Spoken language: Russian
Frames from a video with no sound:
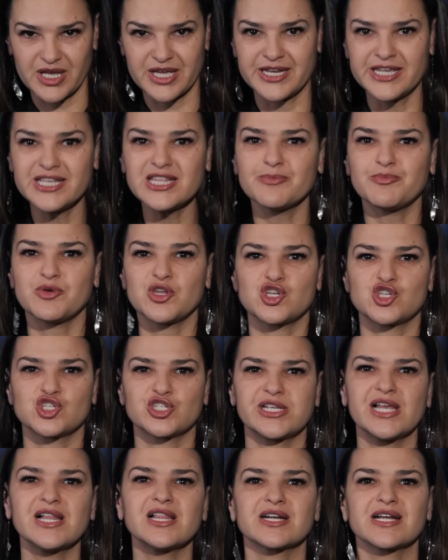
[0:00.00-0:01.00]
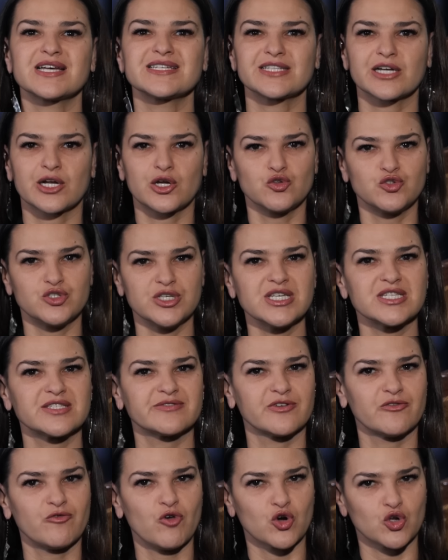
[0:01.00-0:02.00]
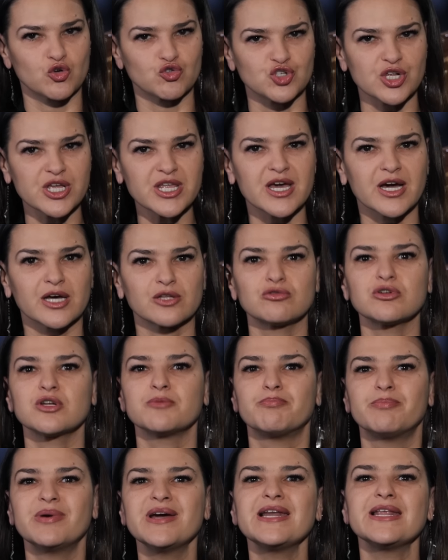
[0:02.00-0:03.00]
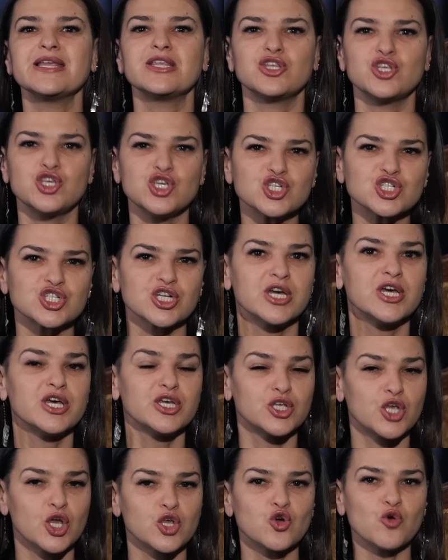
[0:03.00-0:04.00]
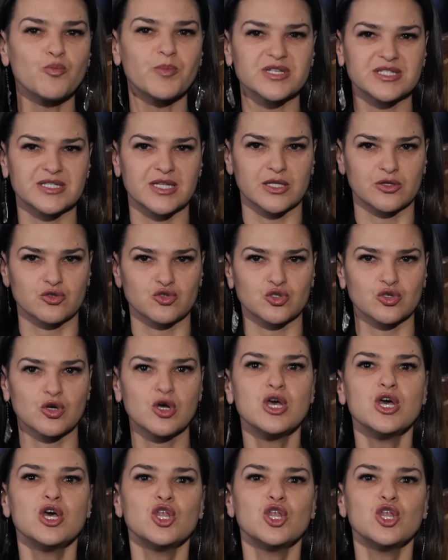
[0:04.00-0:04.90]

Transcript: Ирина перечисляла разных людей своего окружения, которые были ниже ее по статусу.